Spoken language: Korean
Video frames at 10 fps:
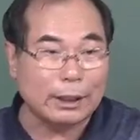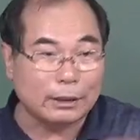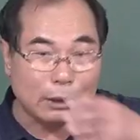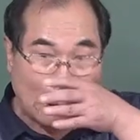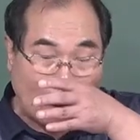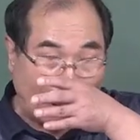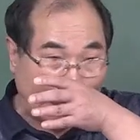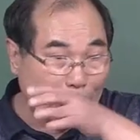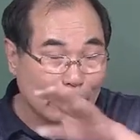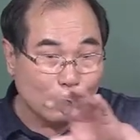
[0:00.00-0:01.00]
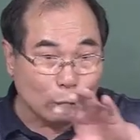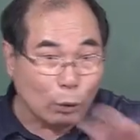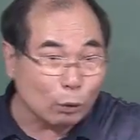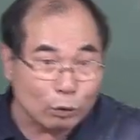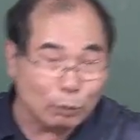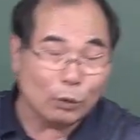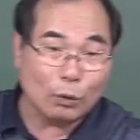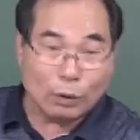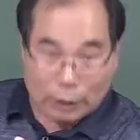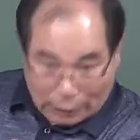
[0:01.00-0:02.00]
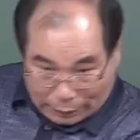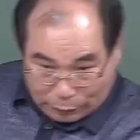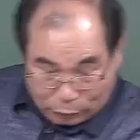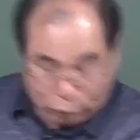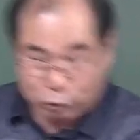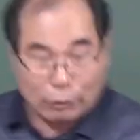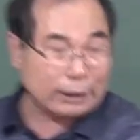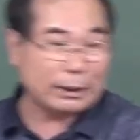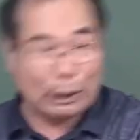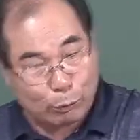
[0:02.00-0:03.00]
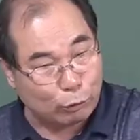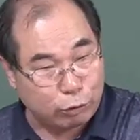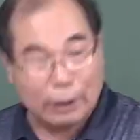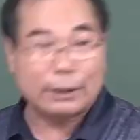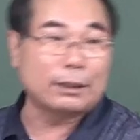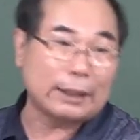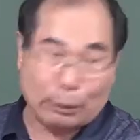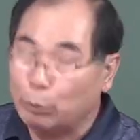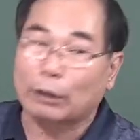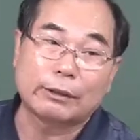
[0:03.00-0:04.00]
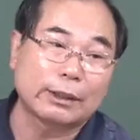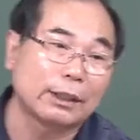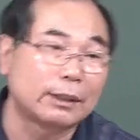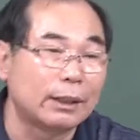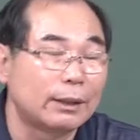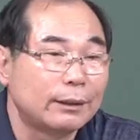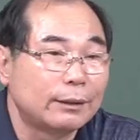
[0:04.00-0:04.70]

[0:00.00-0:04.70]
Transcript: 하여튼 토로도 보고 그 안으로 두 가지 다 두 가지를 다 보라고 그래서 항상